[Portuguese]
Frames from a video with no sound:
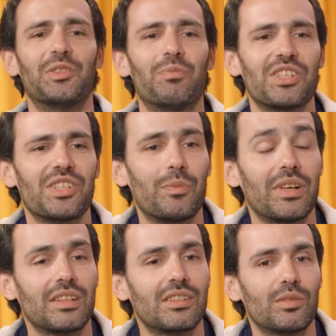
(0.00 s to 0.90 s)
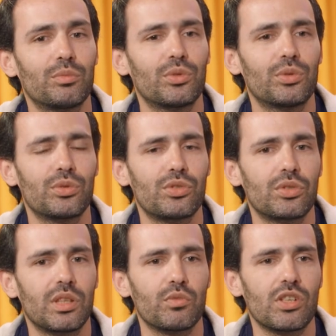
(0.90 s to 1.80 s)
mas também
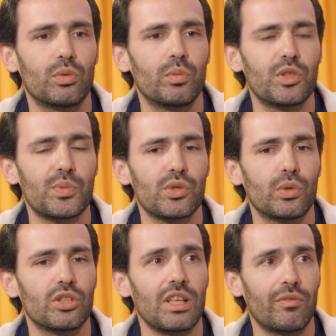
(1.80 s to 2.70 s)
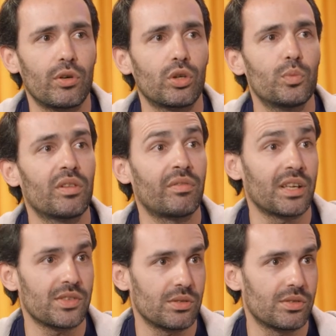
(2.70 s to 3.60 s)
temos, temos algumas pessoas lá fora como
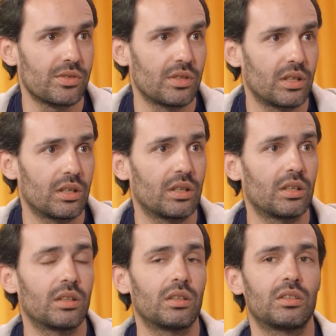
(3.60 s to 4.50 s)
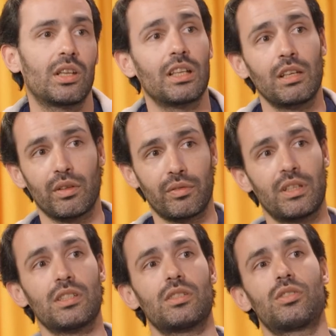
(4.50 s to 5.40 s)
advisors, tanto a nível de
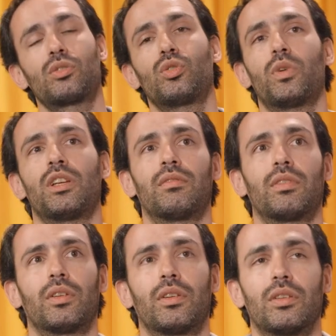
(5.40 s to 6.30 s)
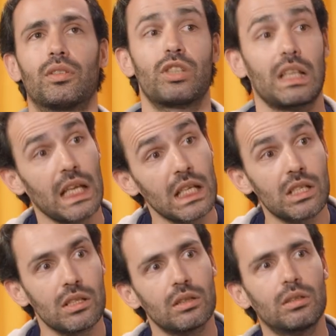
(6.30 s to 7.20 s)
vendas como a nível de
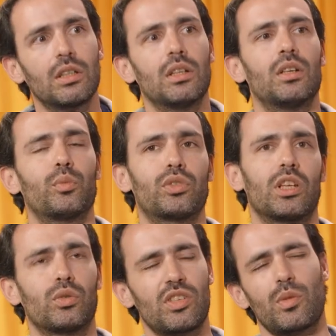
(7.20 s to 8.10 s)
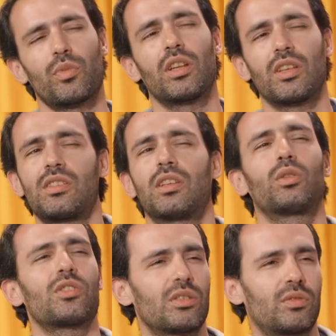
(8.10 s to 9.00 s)
estratégia. Portanto, isso é um bocadinho
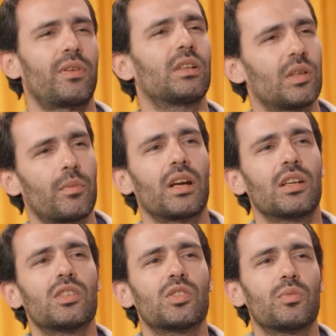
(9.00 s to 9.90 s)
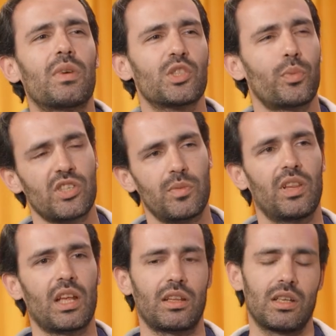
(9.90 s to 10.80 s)
aquilo que eu sinto falta mais, mais de
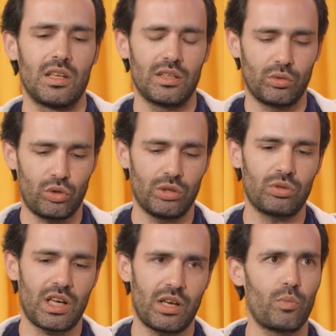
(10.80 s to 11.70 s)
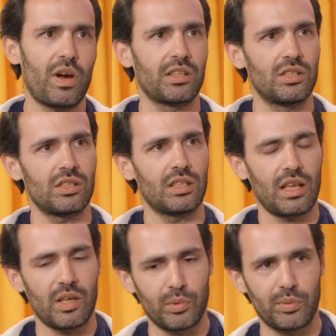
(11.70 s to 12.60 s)
proximidade. Portanto, dentro da área do marketing
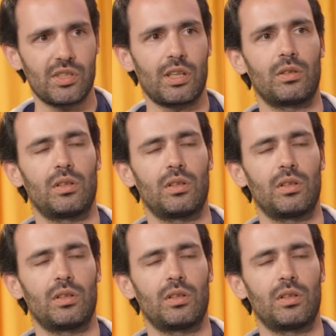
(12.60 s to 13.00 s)
digital, publicidade